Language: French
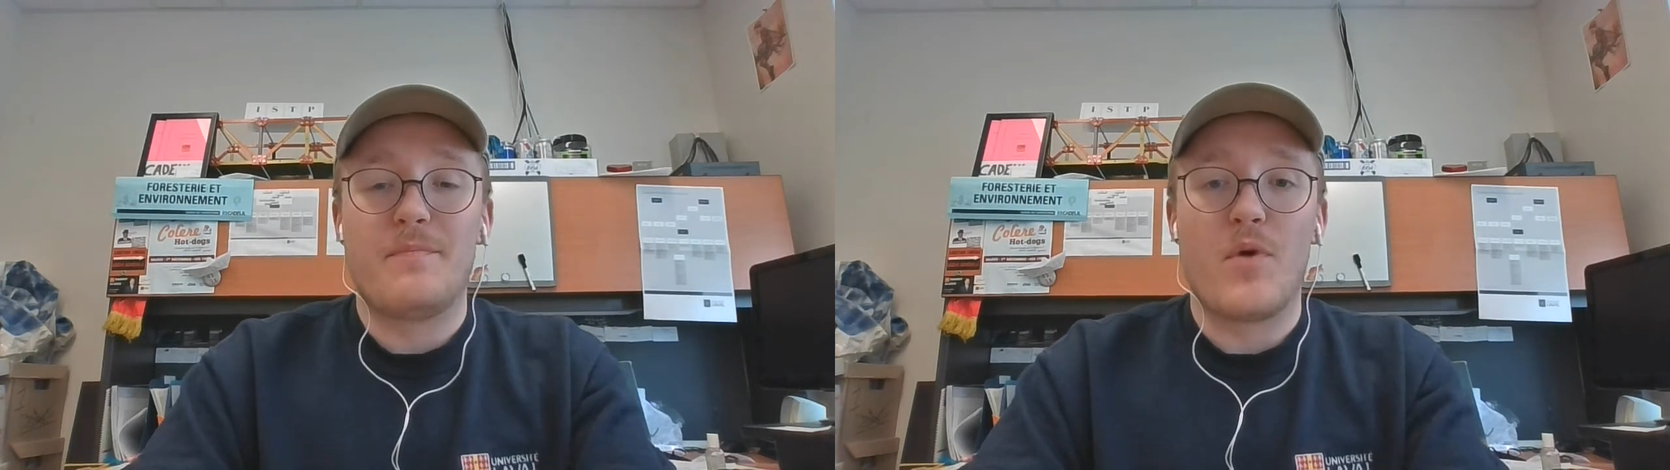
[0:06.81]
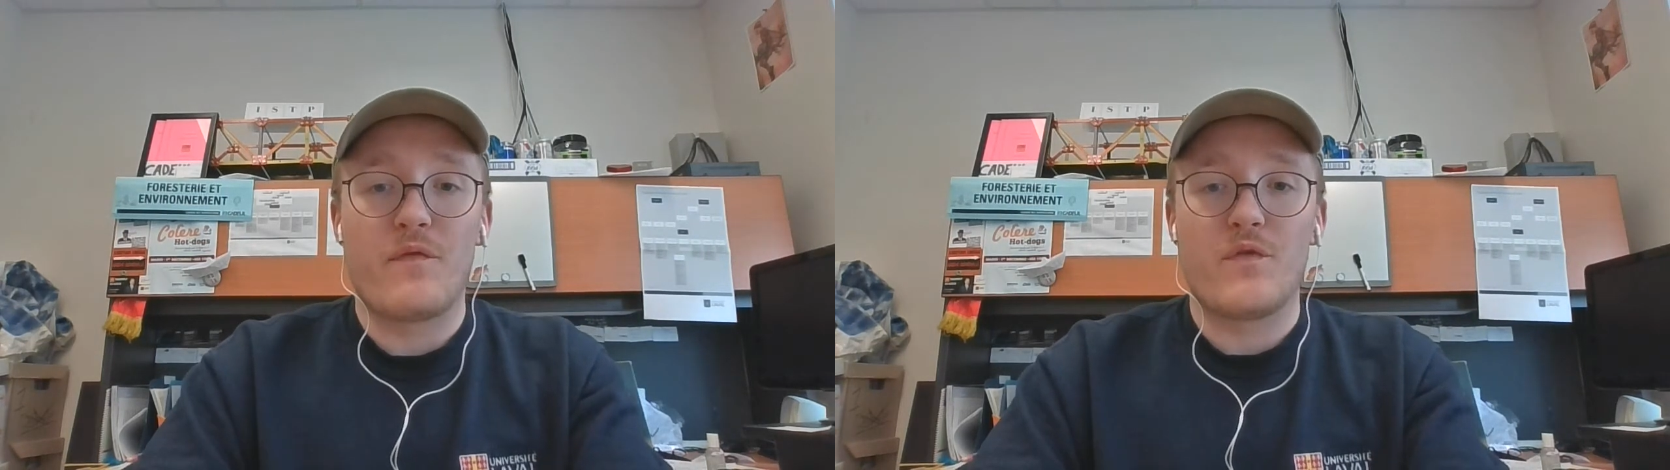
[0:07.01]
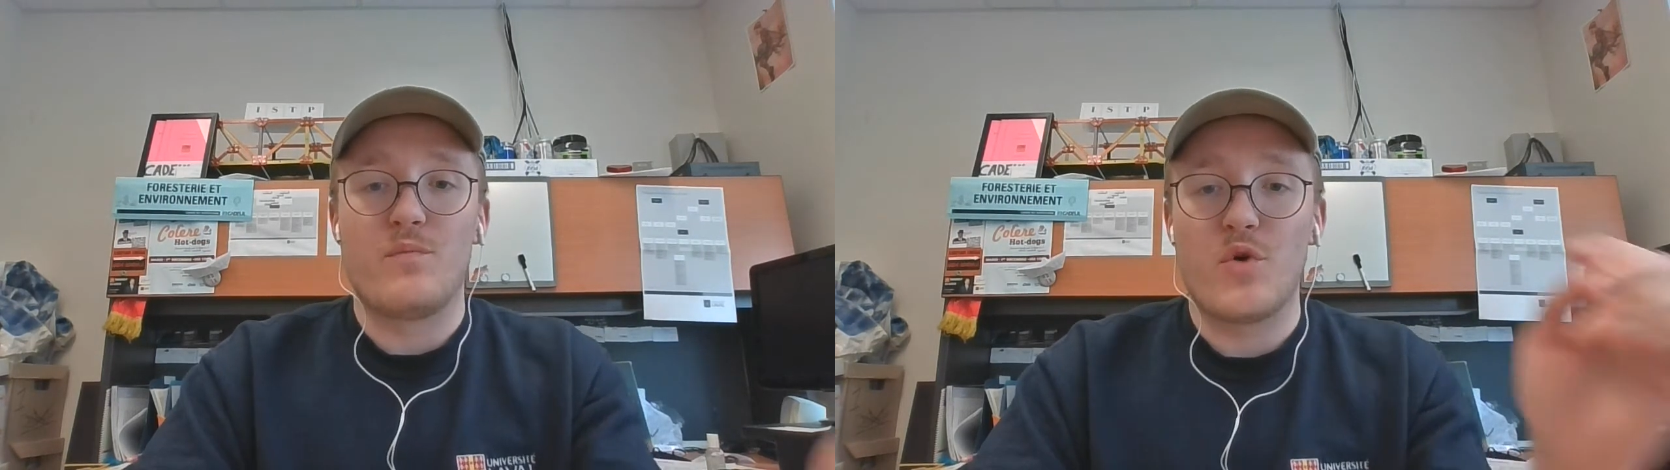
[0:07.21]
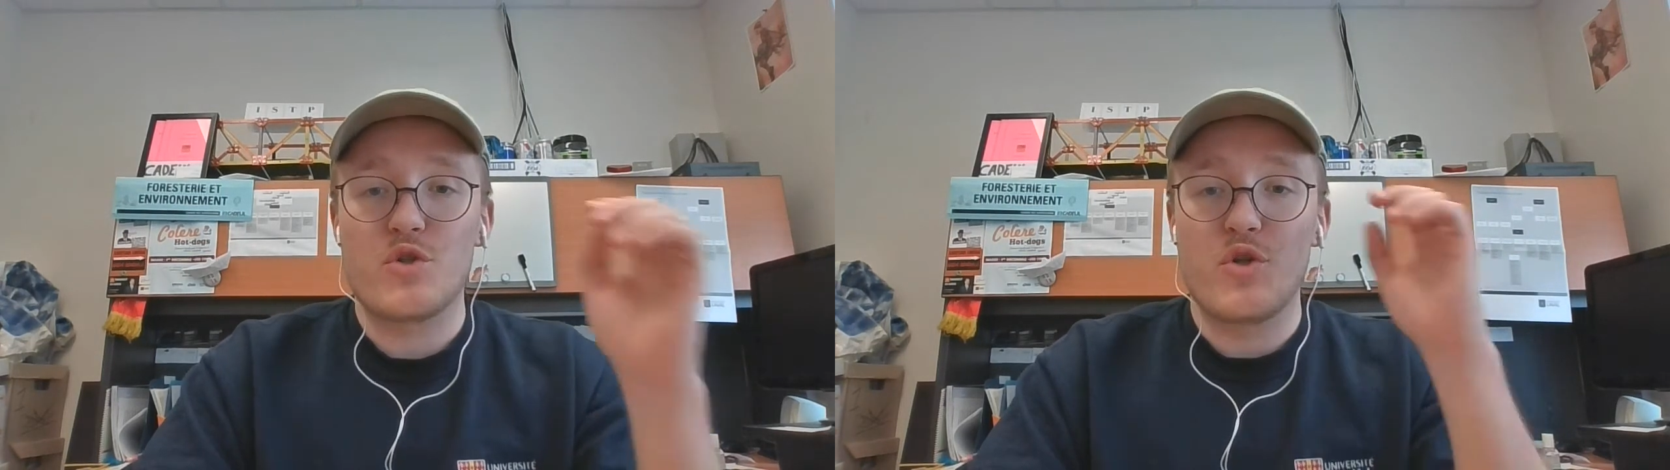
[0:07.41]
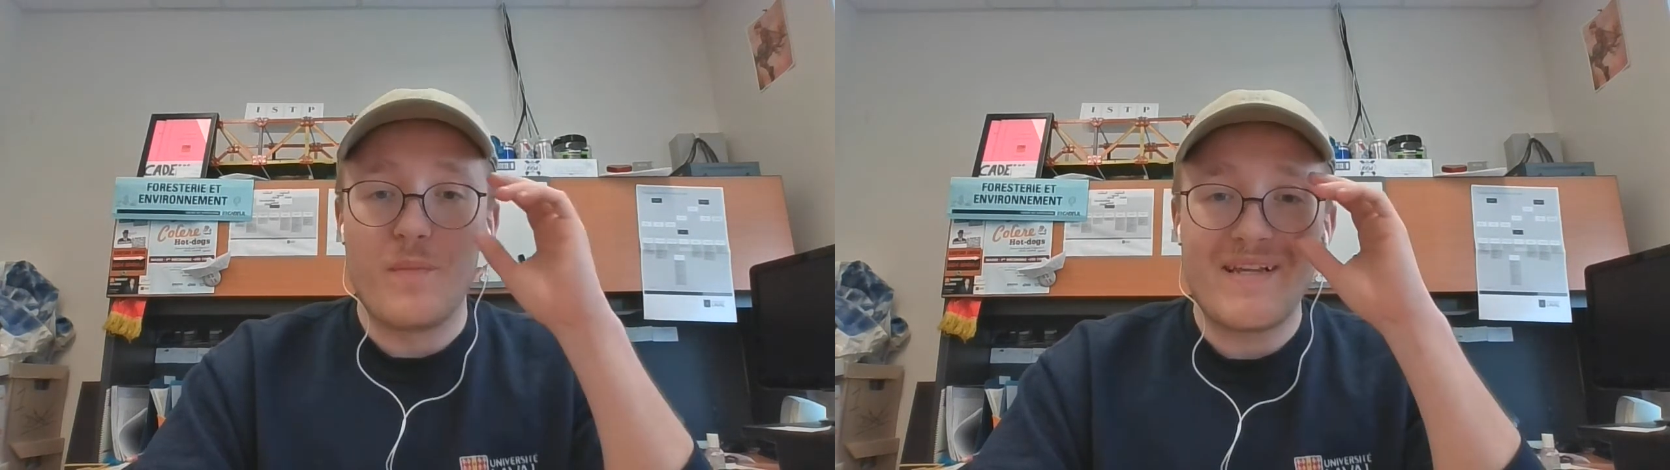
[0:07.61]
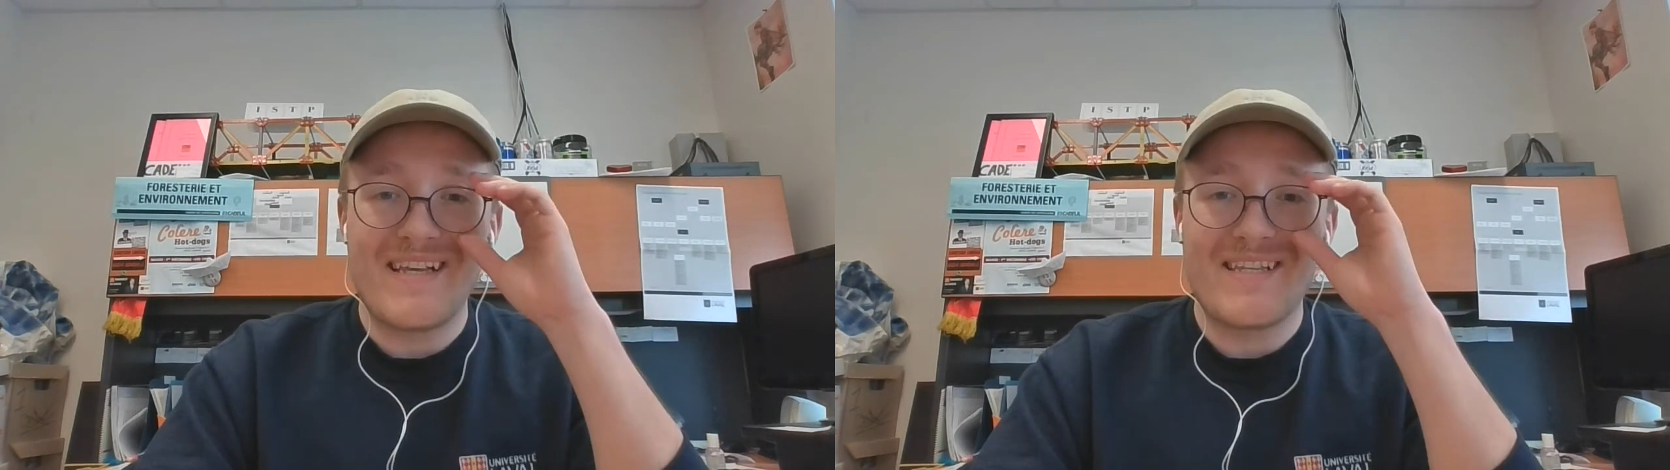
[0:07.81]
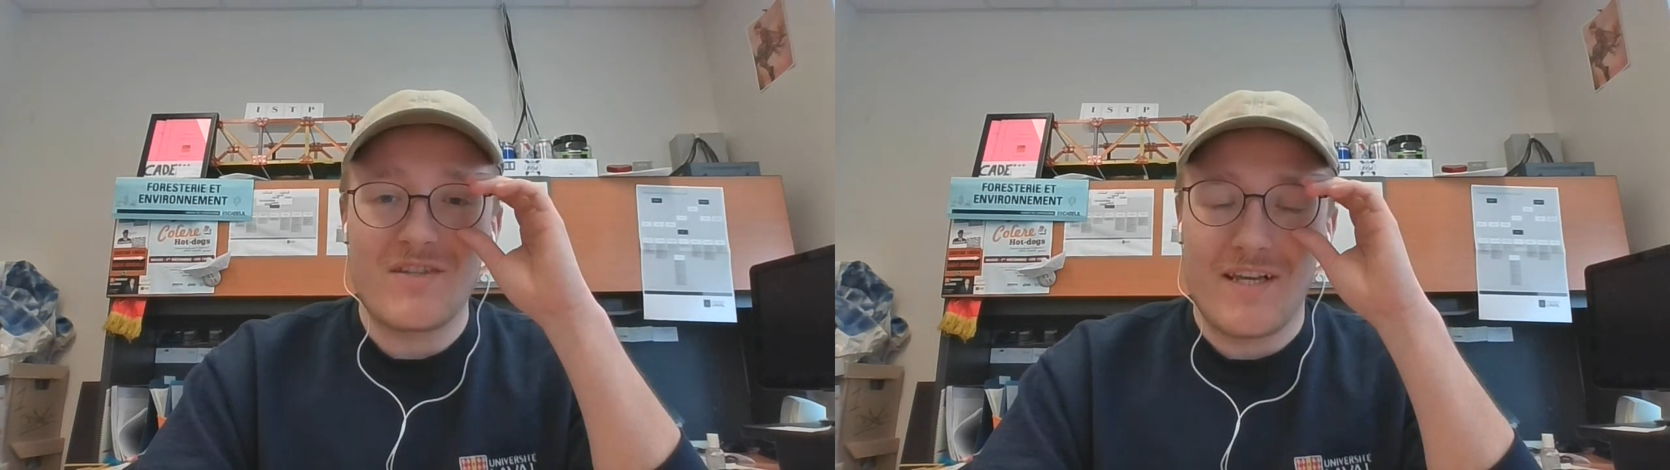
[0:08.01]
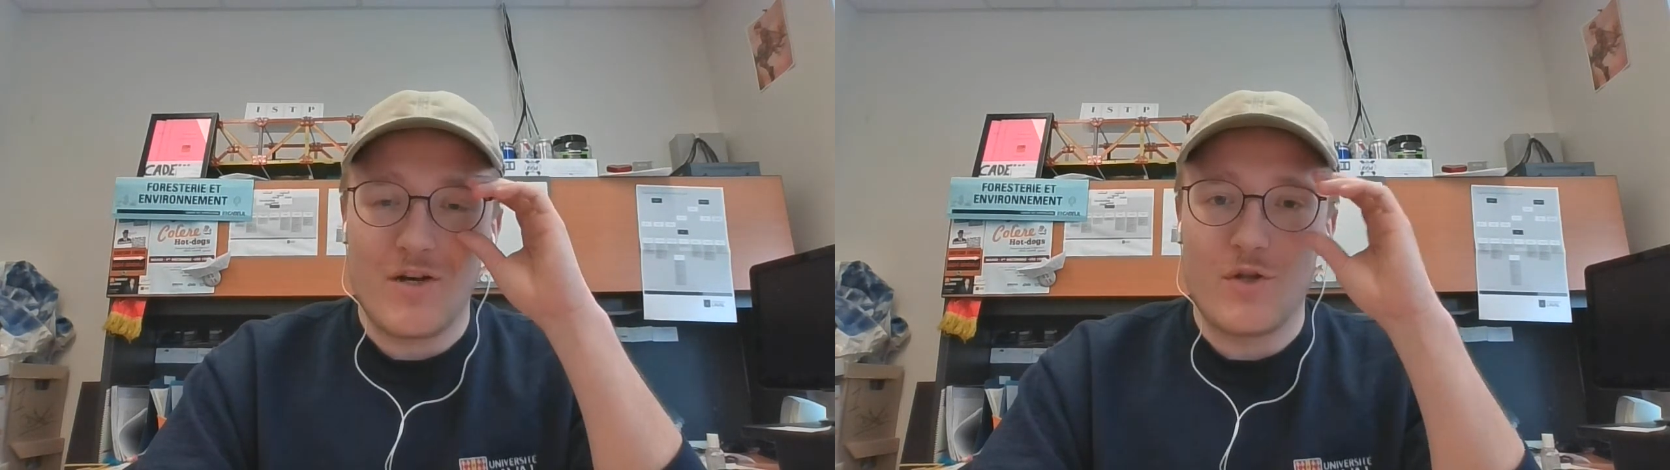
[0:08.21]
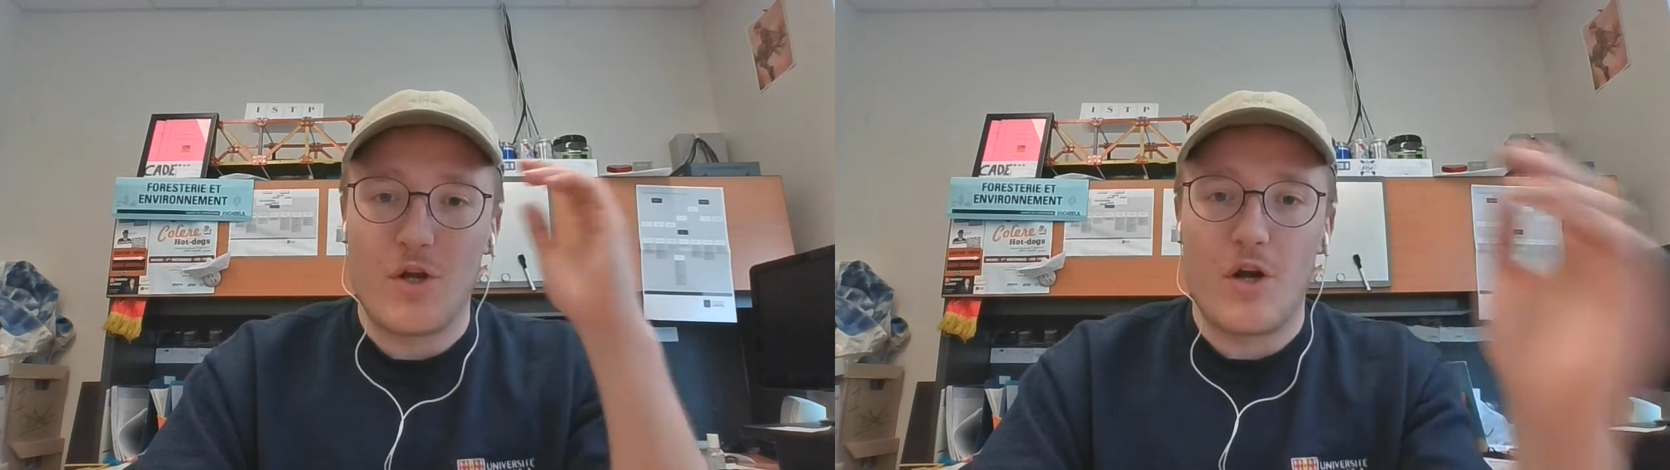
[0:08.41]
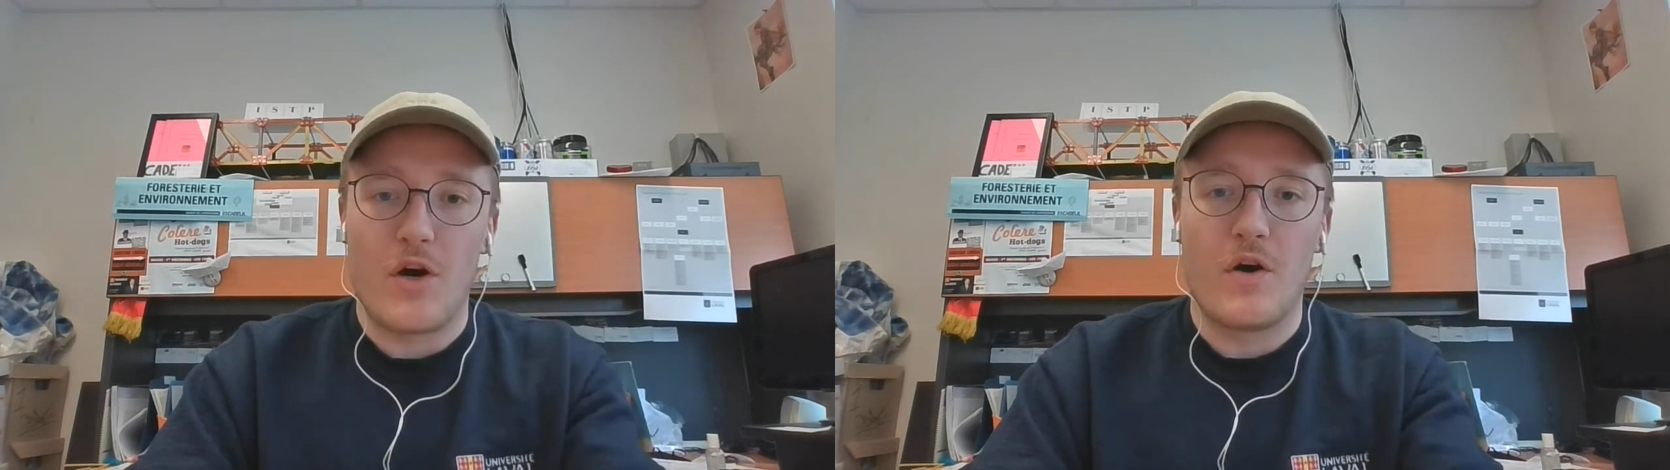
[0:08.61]
m'offre une bourse de 1750
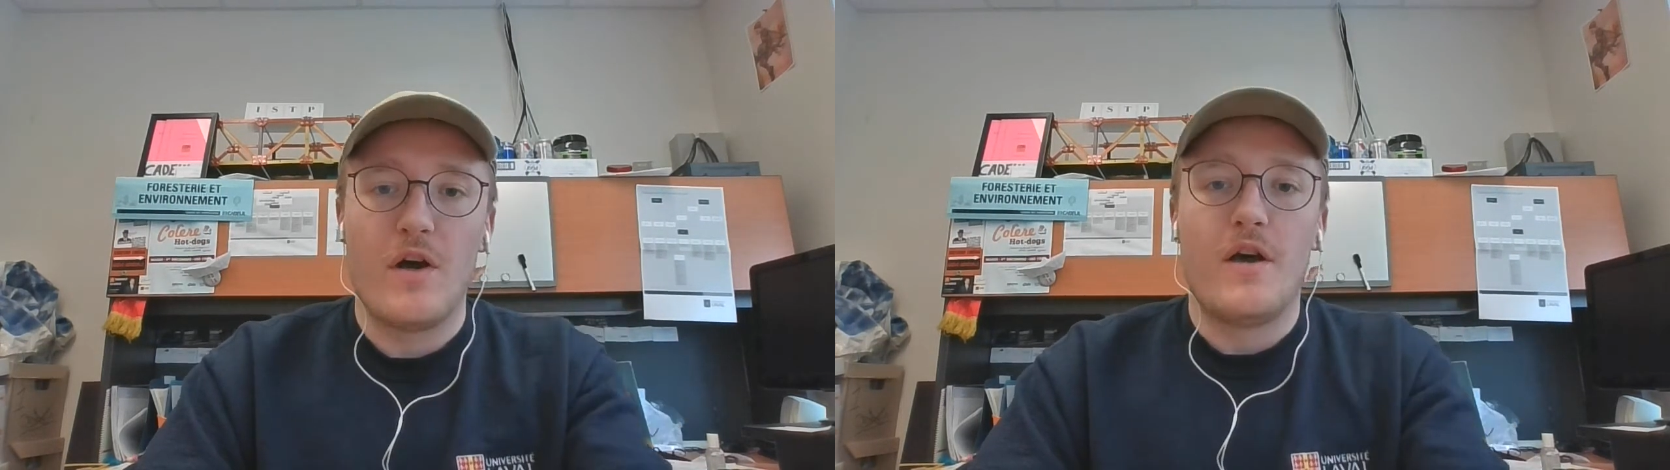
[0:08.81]
dollars